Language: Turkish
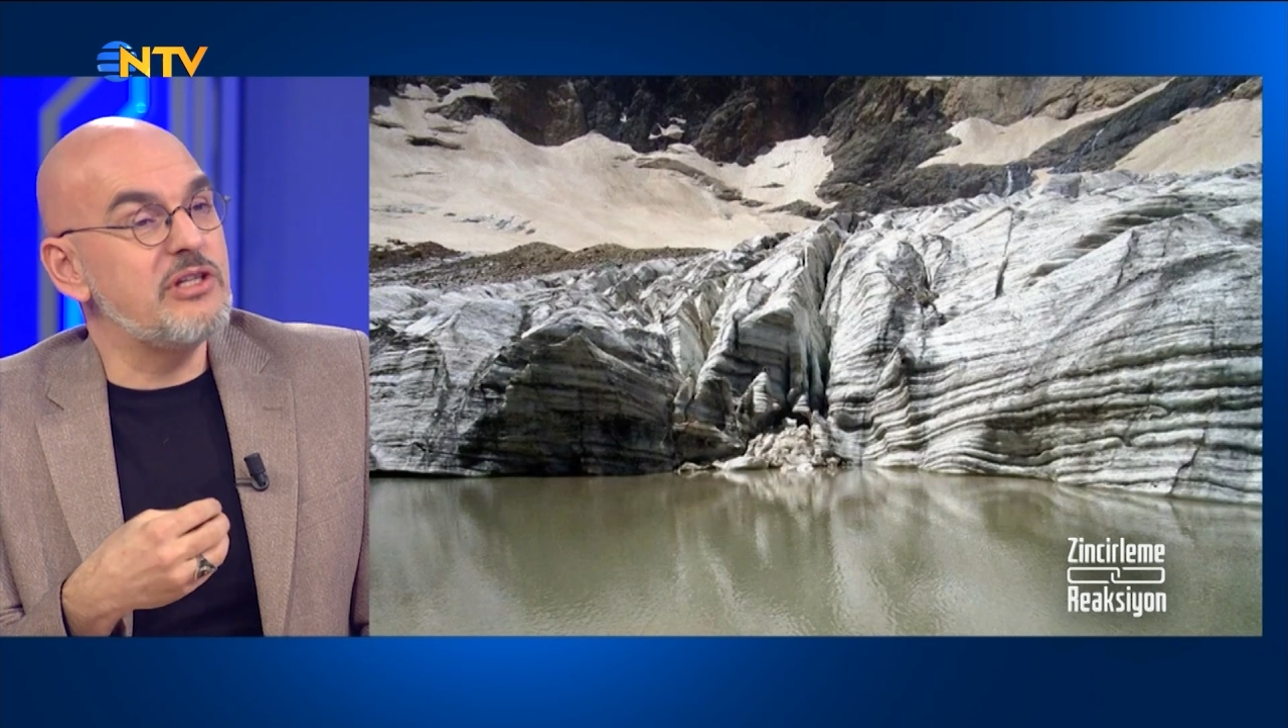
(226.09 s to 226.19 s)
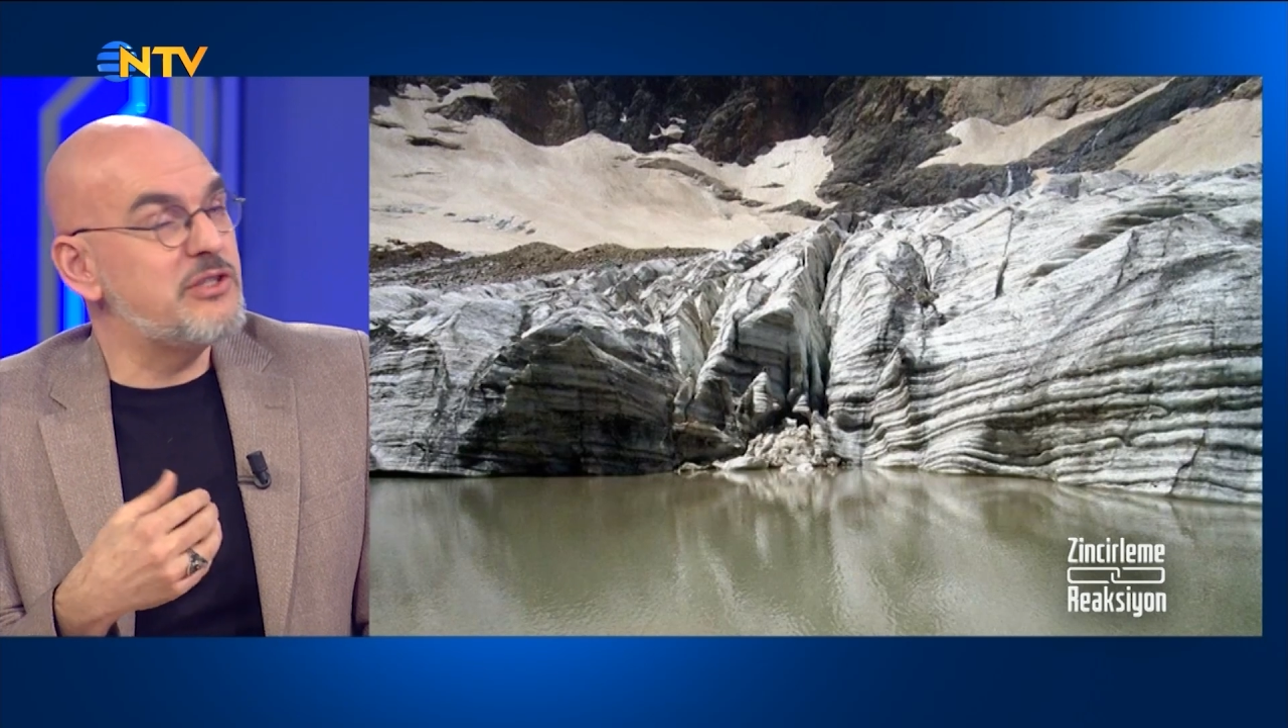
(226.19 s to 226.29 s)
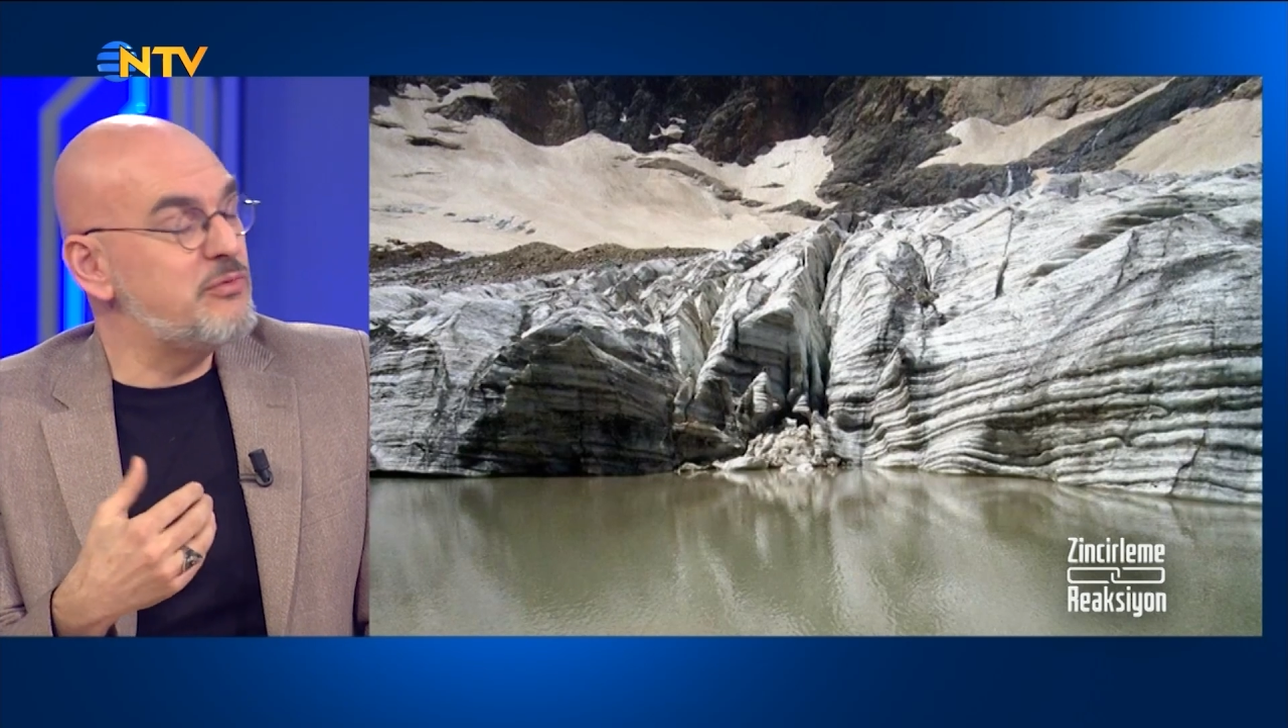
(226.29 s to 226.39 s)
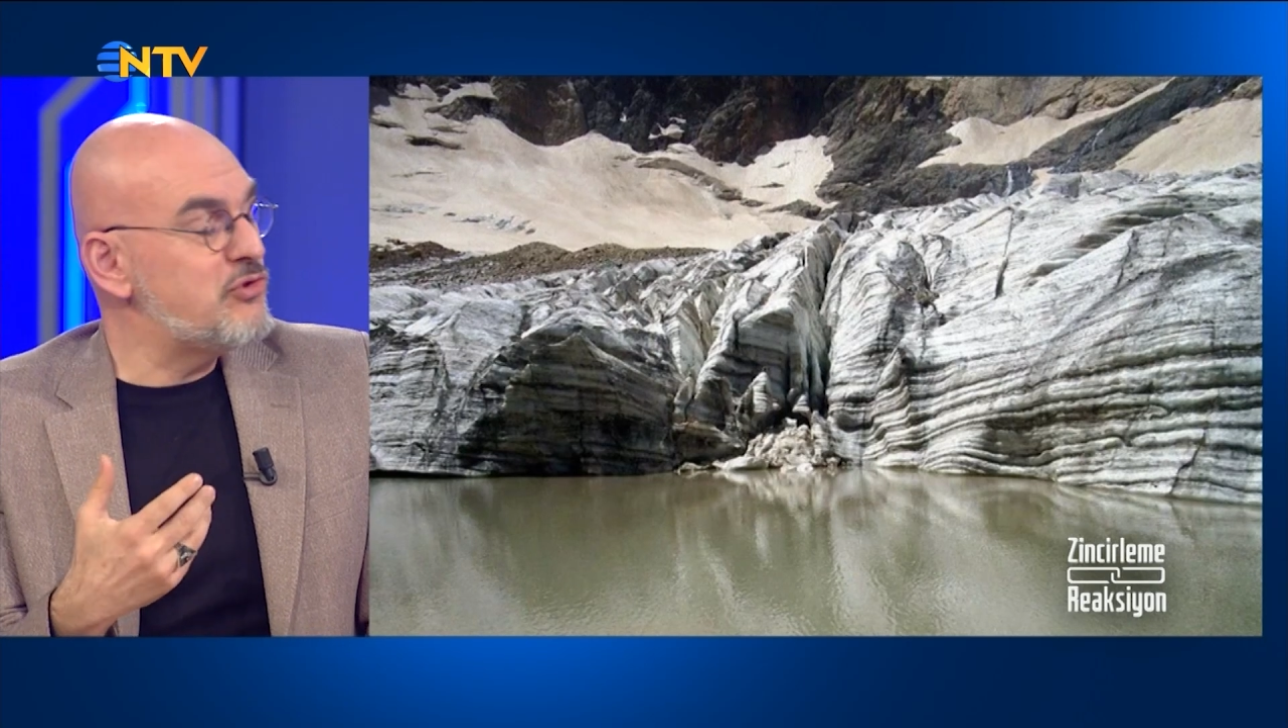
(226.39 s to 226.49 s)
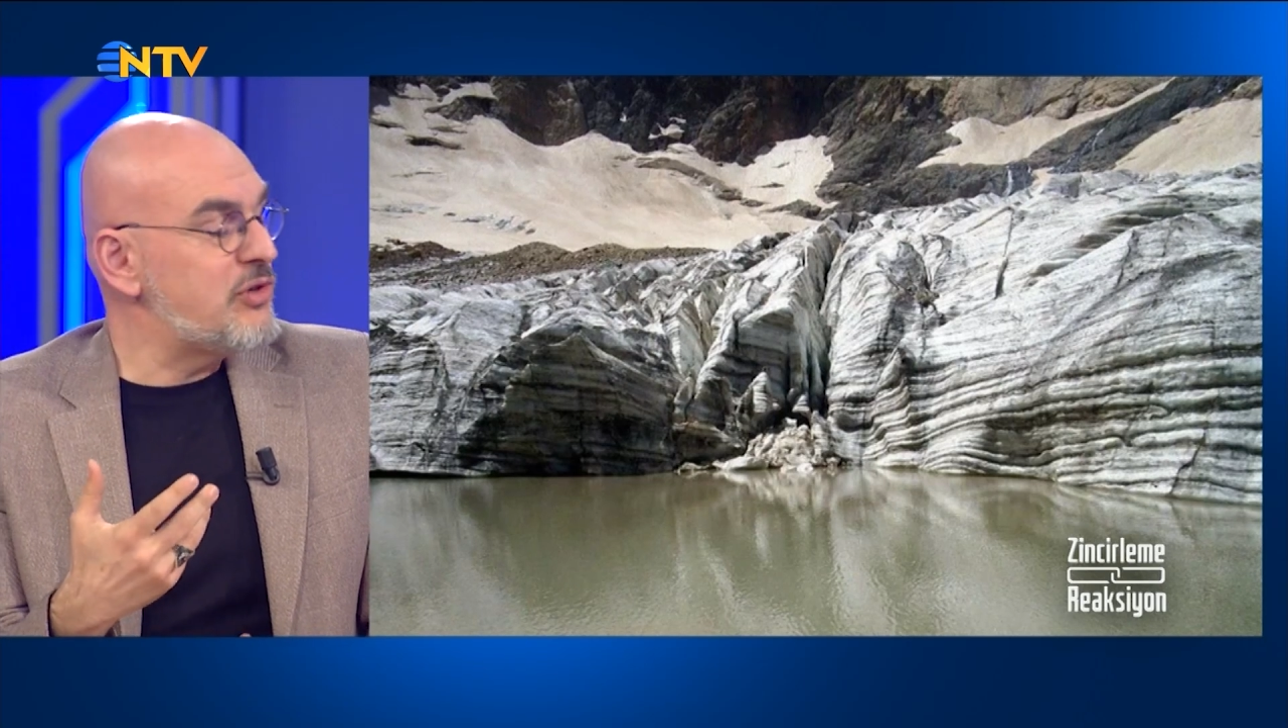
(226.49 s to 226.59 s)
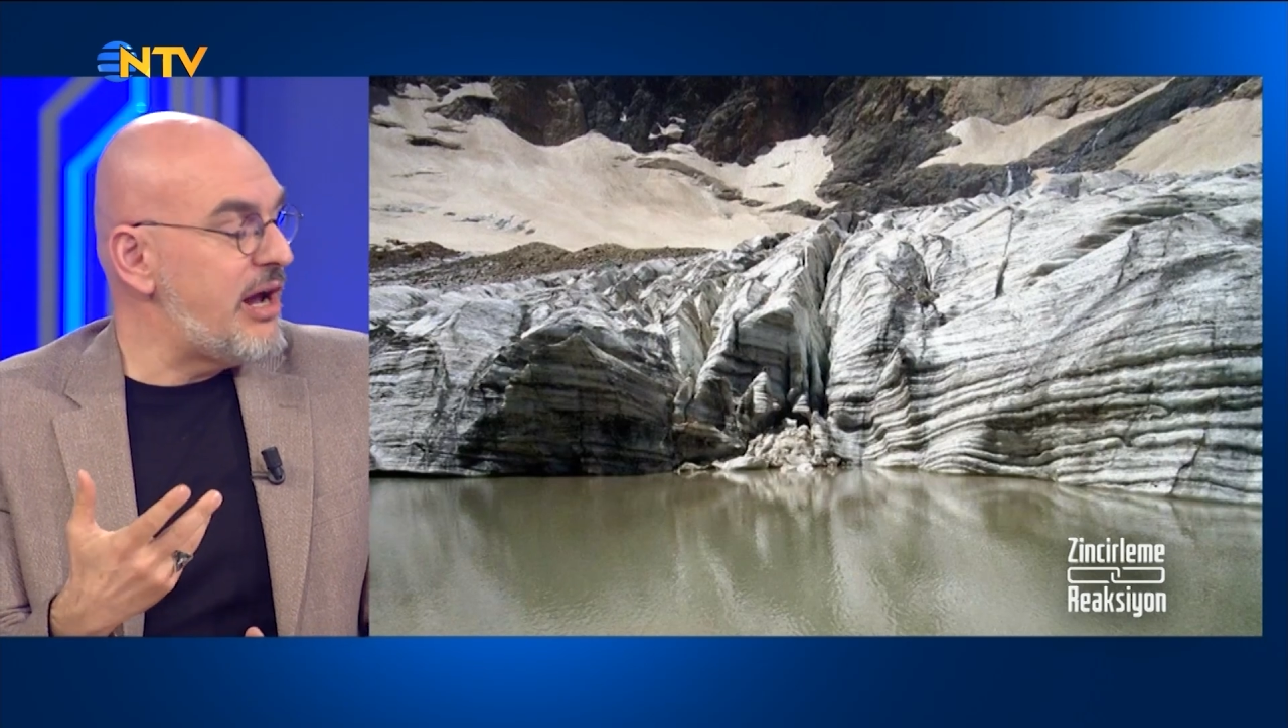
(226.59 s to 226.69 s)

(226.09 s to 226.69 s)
İsviçre